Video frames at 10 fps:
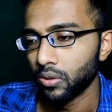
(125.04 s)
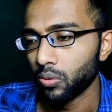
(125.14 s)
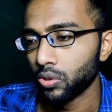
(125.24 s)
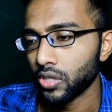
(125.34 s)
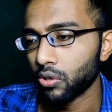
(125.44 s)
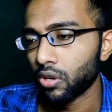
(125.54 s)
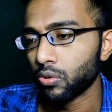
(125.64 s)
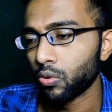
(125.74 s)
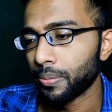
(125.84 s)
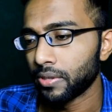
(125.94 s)
वो चाहे तो
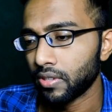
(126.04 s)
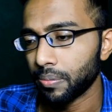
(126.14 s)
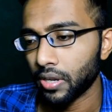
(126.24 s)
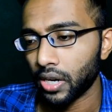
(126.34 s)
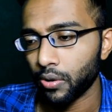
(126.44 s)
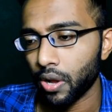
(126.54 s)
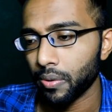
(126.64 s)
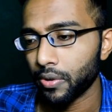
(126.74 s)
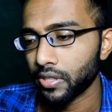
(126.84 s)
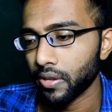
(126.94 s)
करो वो मैं स्किप कर रहा हूँ यहाँ
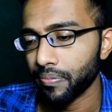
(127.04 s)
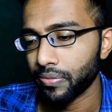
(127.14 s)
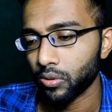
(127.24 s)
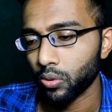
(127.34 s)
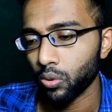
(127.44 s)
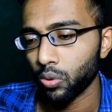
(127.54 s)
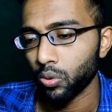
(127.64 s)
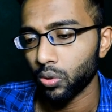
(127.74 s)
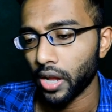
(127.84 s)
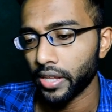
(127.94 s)
पे वैसे
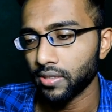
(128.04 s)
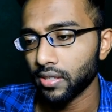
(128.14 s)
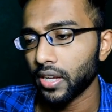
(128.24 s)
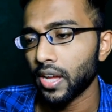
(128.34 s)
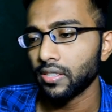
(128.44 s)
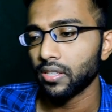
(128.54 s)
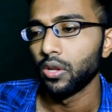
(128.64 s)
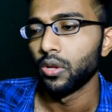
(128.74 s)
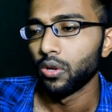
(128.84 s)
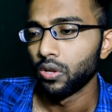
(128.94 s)
तो यहाँ देख सकते हैं गैस
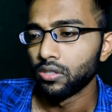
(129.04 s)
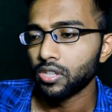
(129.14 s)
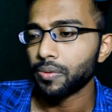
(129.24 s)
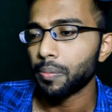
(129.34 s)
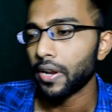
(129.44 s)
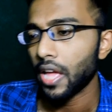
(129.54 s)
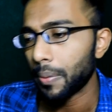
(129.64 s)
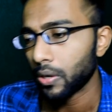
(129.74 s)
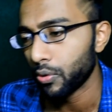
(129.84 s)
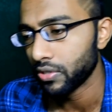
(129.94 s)
सबसे पहले यहाँ
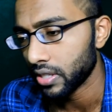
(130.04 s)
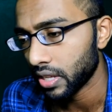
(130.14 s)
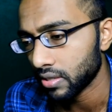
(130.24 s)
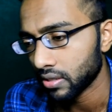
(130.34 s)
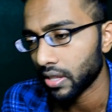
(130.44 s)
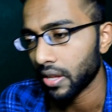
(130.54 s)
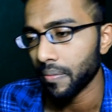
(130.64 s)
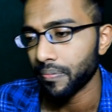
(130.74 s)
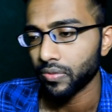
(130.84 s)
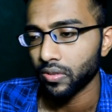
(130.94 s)
पे क्विज ही देख सकते हैं
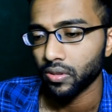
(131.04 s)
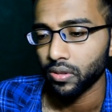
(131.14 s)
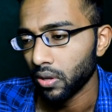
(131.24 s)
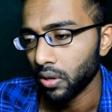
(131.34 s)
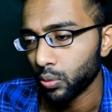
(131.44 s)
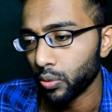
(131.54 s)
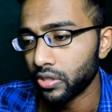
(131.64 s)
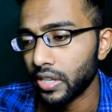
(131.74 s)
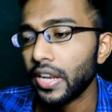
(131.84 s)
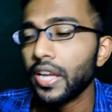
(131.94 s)

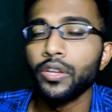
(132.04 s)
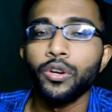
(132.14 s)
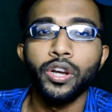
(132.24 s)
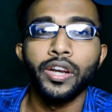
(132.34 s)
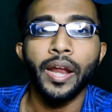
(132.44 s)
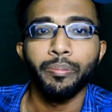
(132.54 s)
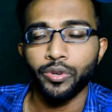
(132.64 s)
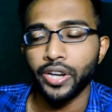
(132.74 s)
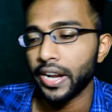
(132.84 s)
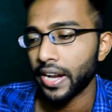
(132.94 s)
क्विज के लिए इन्होंने
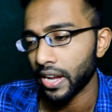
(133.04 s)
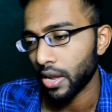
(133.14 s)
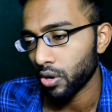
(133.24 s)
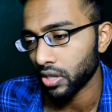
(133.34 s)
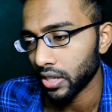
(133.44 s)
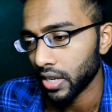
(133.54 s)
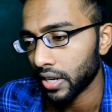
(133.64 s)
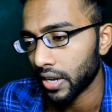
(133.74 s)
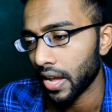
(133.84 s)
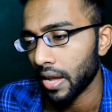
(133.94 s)
9.9 लाख अलॉट करके
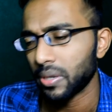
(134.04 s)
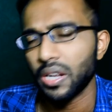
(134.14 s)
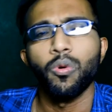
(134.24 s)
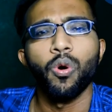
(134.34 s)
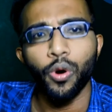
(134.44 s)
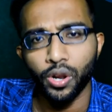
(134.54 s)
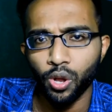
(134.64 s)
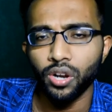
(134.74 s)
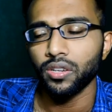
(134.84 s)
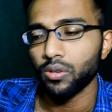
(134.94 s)
रखा है मतलब
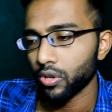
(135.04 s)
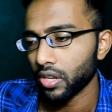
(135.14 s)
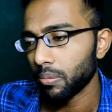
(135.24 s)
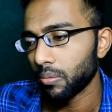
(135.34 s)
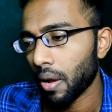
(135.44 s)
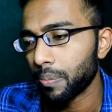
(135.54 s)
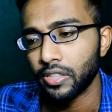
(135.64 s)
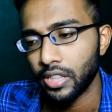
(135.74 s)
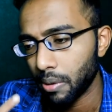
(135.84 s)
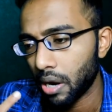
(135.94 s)
ओवरऑल ओके आप
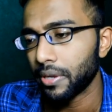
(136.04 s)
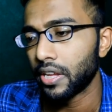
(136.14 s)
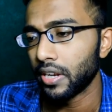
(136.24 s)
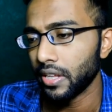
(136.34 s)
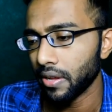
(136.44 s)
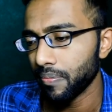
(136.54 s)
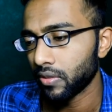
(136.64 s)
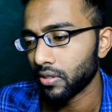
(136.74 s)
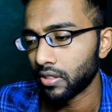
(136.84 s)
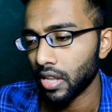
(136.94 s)
जितने बार भी खेलिए
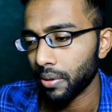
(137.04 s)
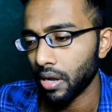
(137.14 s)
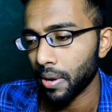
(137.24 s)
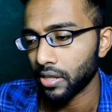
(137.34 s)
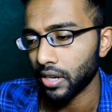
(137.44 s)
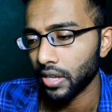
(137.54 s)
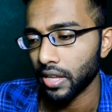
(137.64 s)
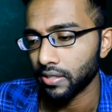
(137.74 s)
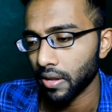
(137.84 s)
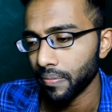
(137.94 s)
जितना भी कमाते रहिए
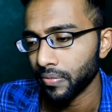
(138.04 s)
ऐसा